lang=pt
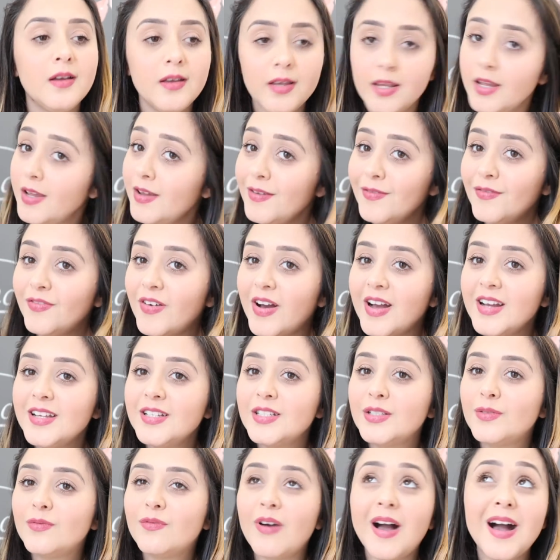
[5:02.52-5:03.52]
e
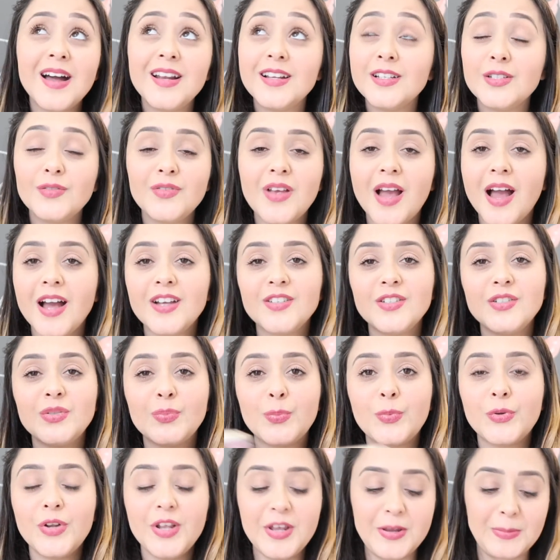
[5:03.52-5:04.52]
faz várias viagens
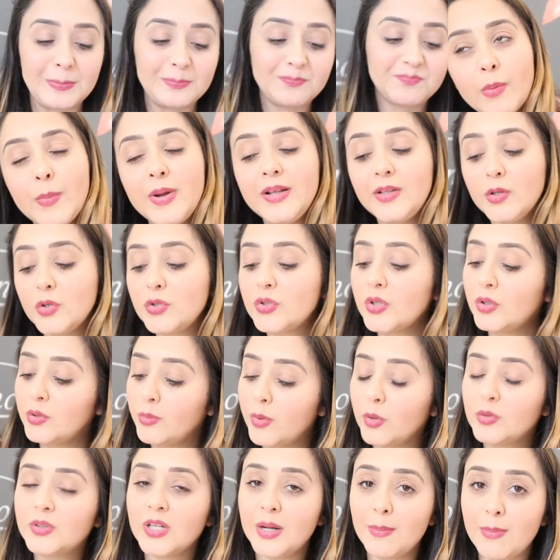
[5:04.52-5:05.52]
por aí. No momento eu estou no
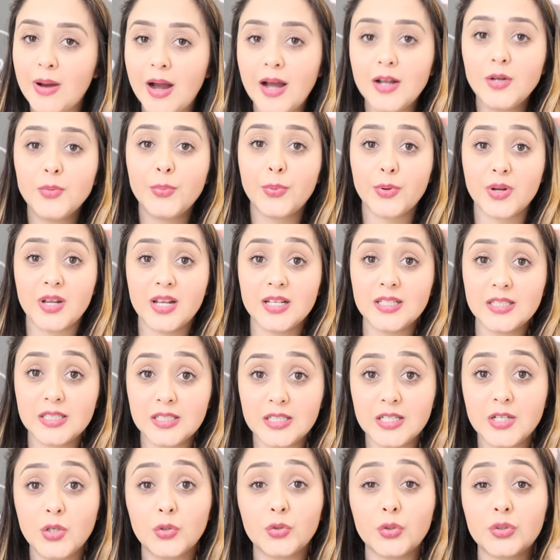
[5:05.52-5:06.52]
meu trabalho, porque
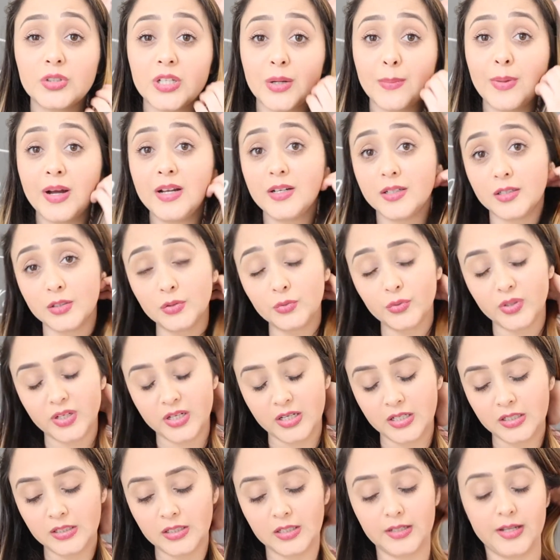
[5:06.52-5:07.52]
sim, eu estou trabalhando
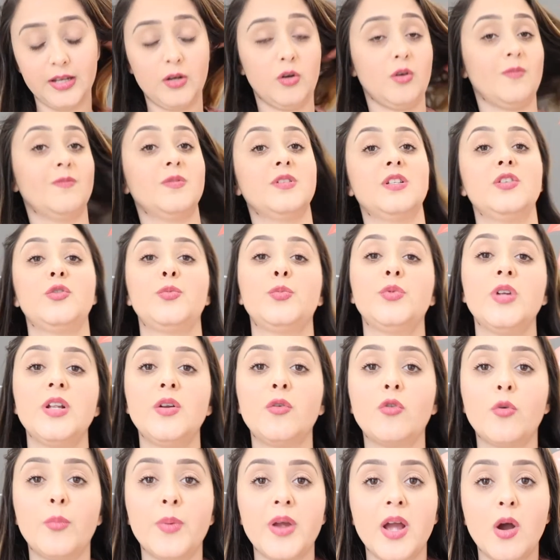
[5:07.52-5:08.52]
ainda, né? Como vocês
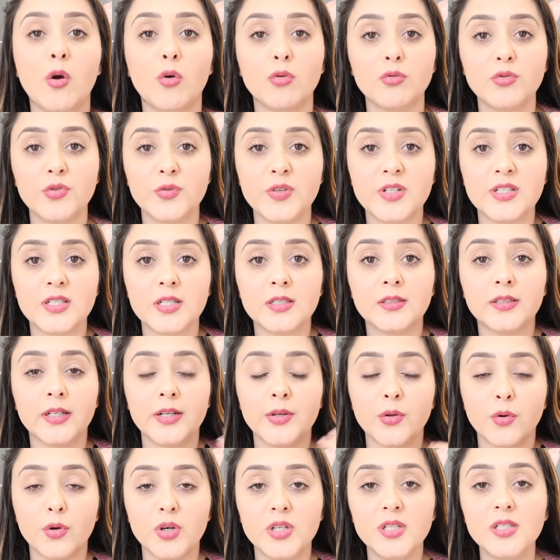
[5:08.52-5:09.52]
puderam acompanhar alguns vídeos
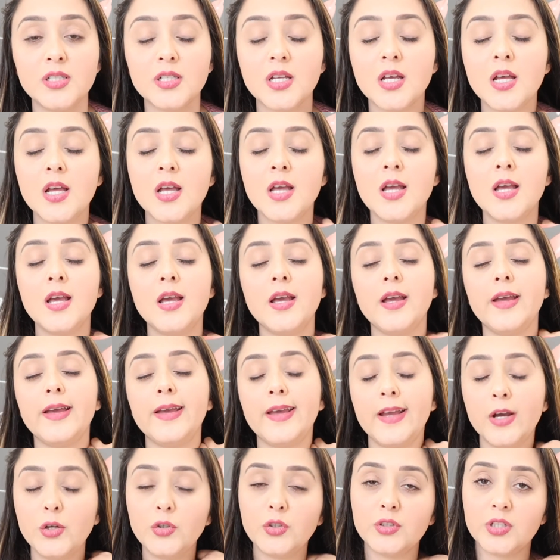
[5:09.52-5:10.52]
anteriores,
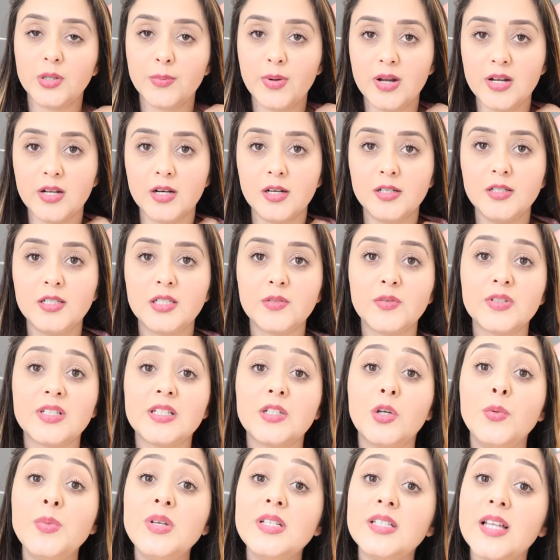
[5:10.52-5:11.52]
eu tô trabalhando. Se você
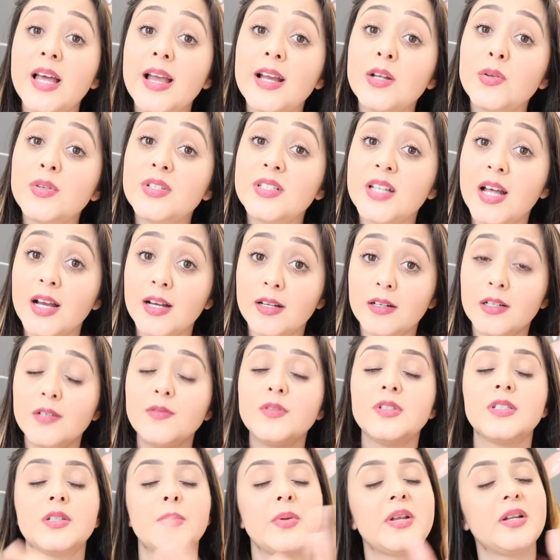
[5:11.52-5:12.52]
não me segue no Instagram,
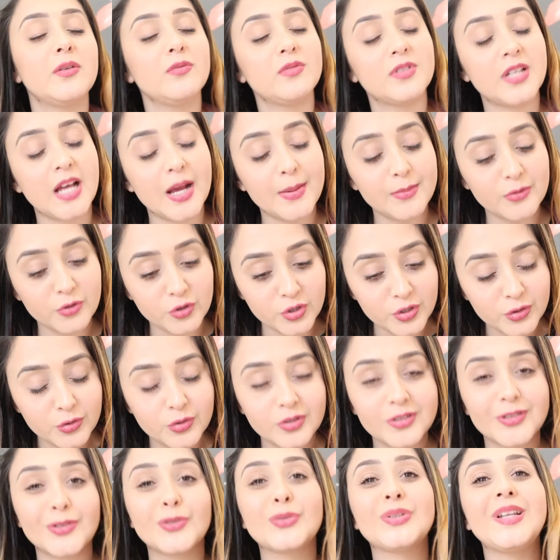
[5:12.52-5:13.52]
você também não sabe
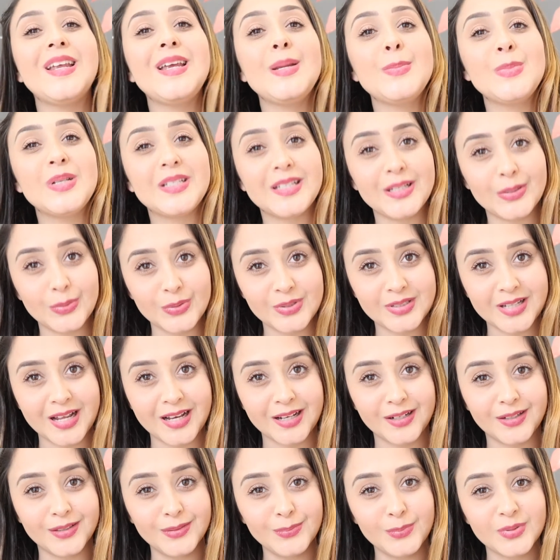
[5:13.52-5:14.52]
disso, então tem que me seguir no
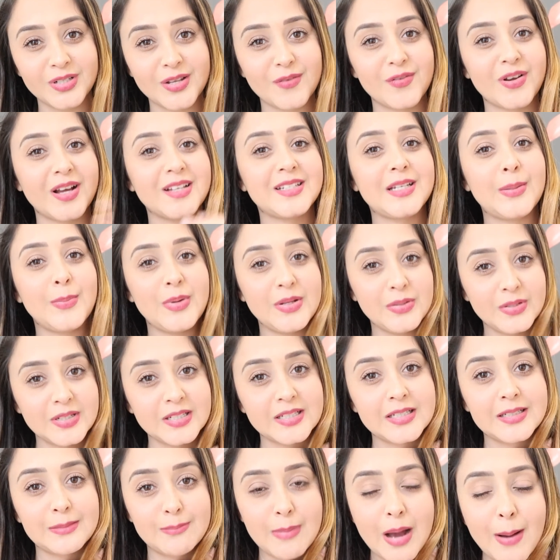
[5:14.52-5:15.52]
Instagram pra você ficar sabendo
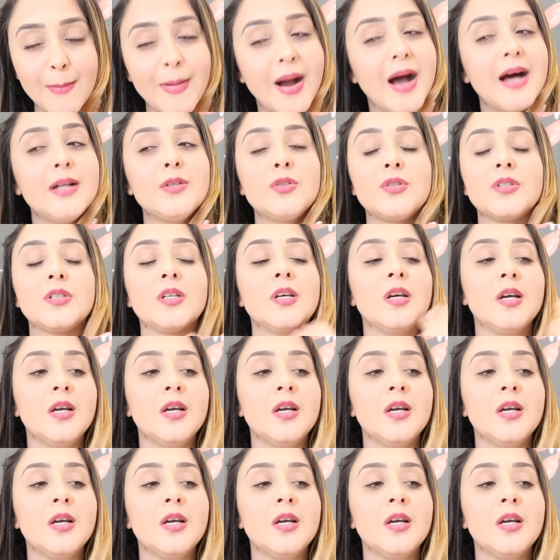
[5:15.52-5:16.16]
desses babados